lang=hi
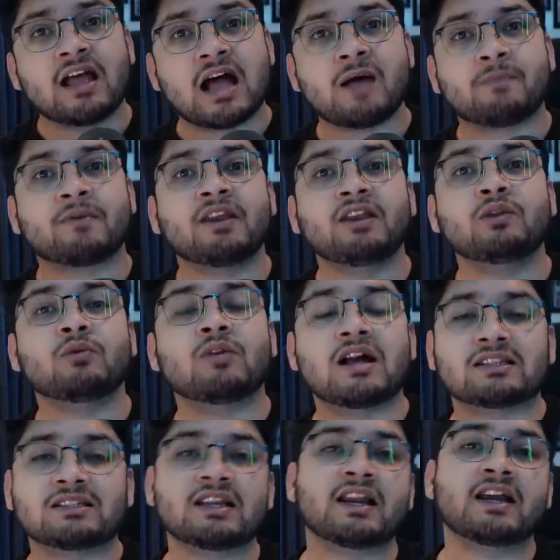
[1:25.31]
आपकी
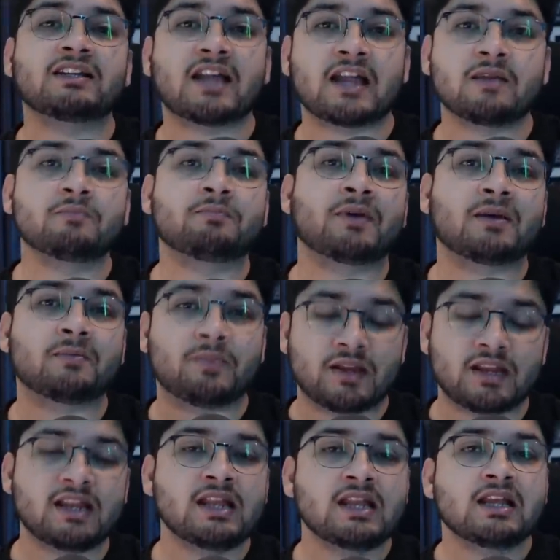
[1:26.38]
न्यूकासल के टाइम पर
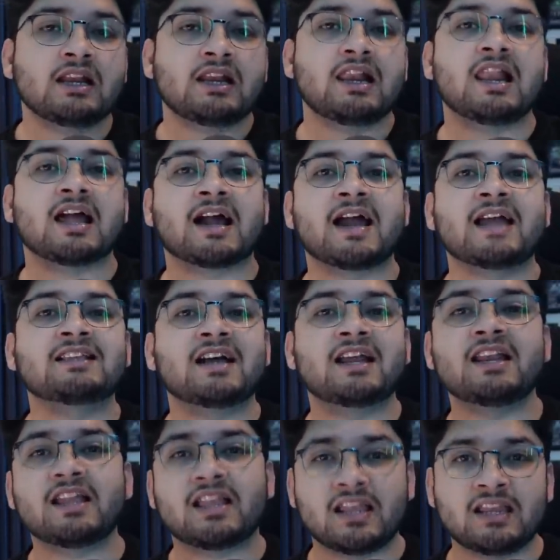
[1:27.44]
भी लगाए
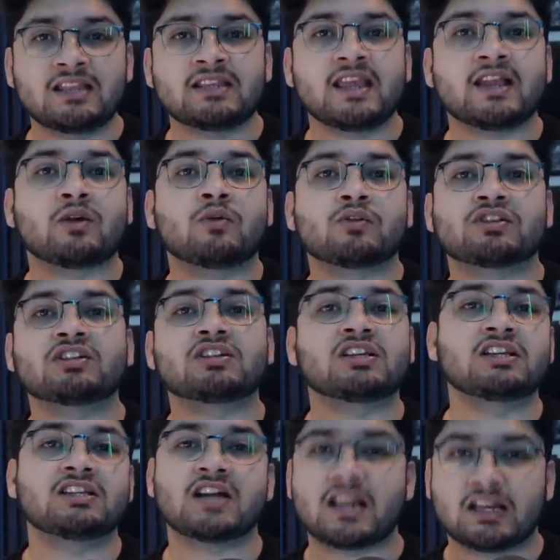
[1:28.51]
जाने की एक कोशिश
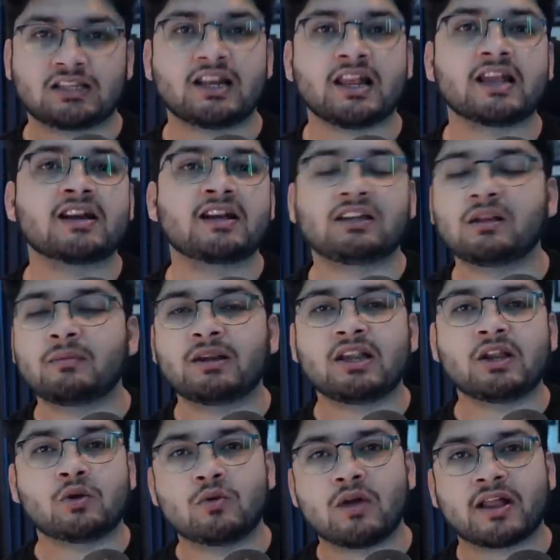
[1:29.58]
की जा रही थी लेकिन अल्टीमेटली
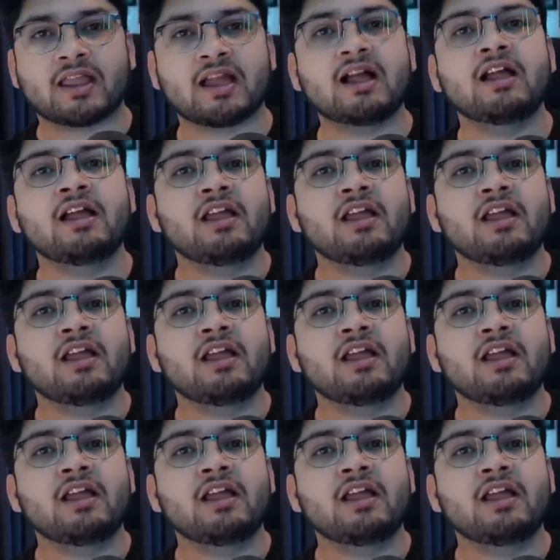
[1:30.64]
हुआ क्या